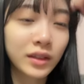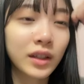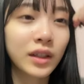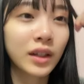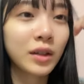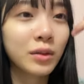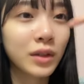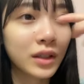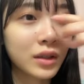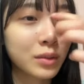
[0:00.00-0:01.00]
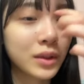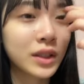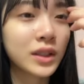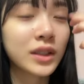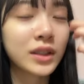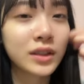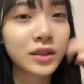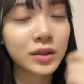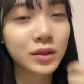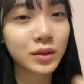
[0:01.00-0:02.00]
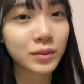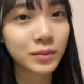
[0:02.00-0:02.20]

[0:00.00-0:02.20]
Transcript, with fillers: あ青は友達そう